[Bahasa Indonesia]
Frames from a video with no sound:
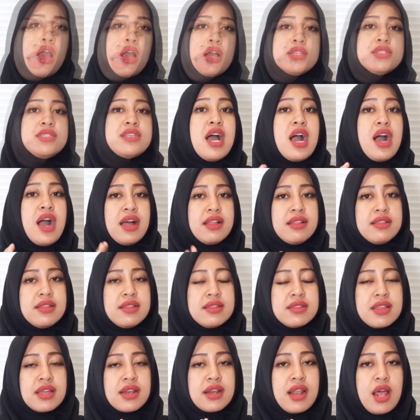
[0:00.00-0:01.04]
Jangan
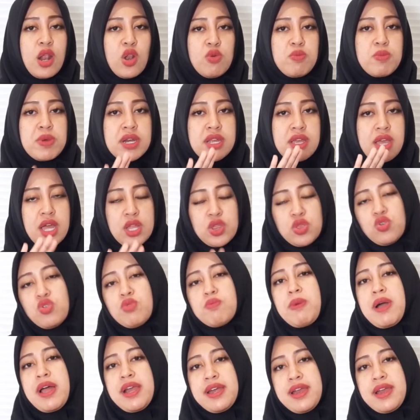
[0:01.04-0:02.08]
terlalu bergantung
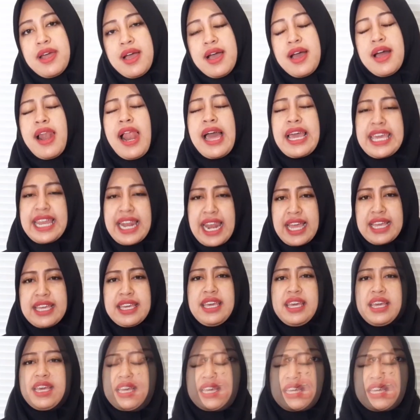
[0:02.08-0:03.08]
pada laki-laki.